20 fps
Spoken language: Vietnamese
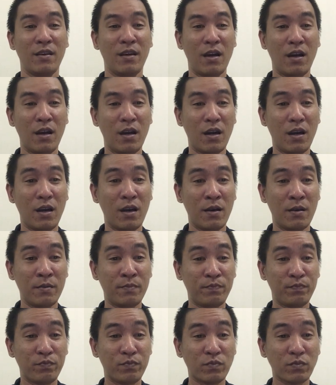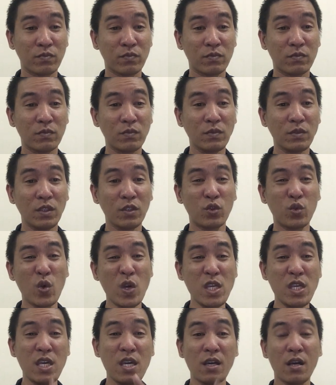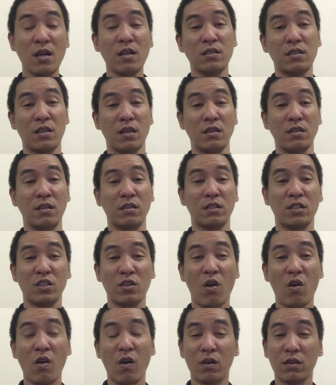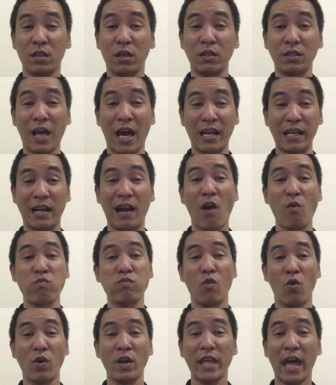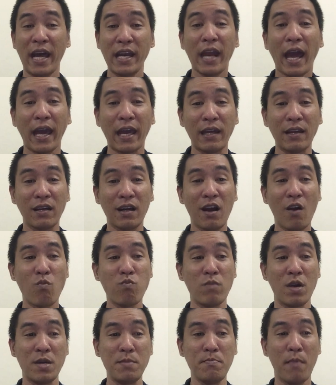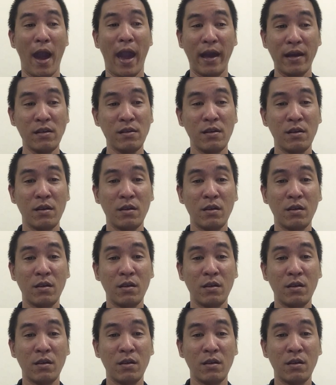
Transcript: À, tuy nhiên á, sự sự thành công của cái tháng này là không mỹ mãn